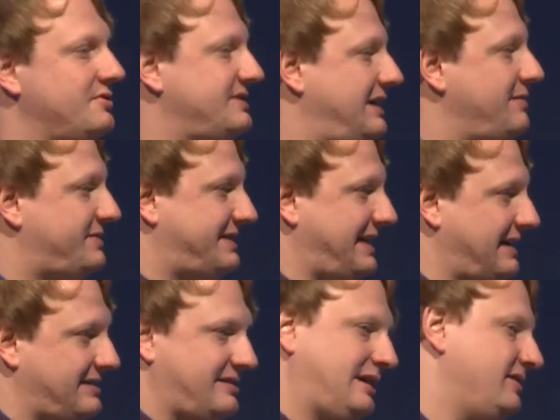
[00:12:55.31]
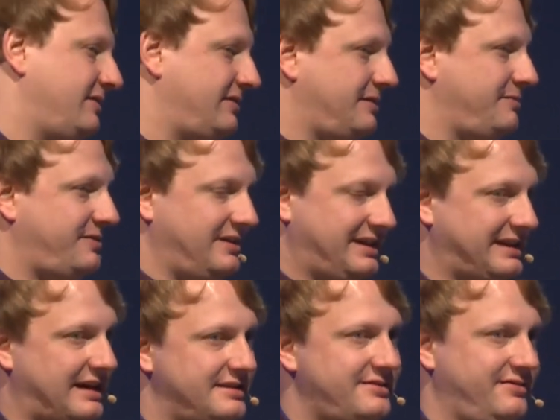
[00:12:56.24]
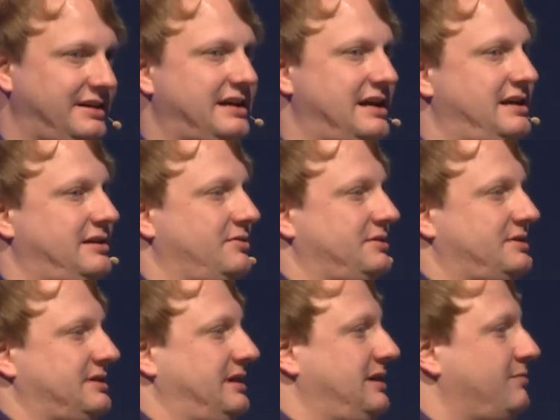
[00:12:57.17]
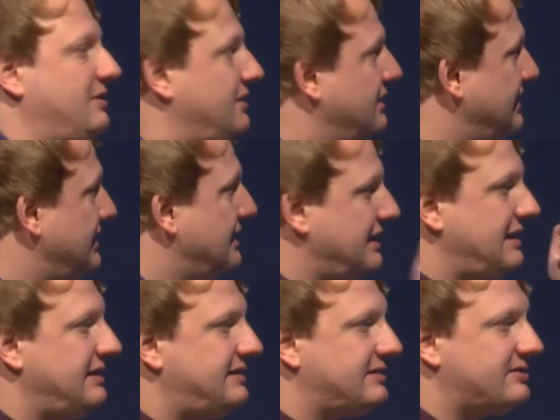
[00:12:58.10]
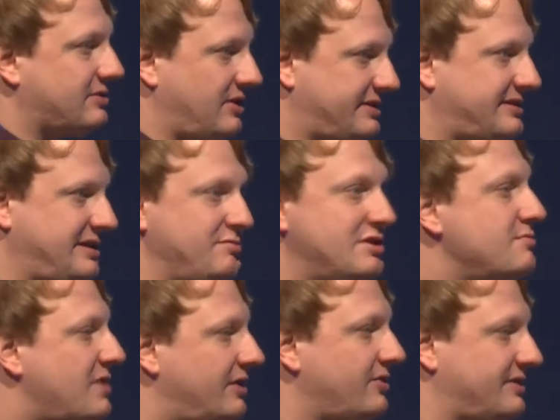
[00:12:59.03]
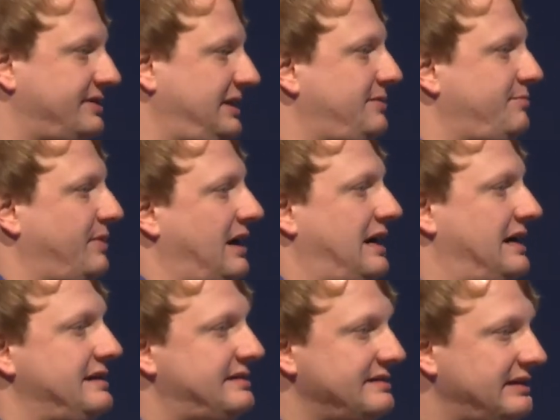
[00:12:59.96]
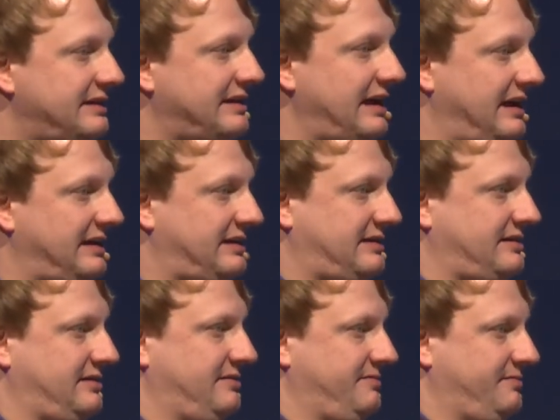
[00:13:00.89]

Und selbst das, also selbst wenn ich ganz viel Geld ausgebe, ist es trotzdem immer noch sichtbar als nicht echt.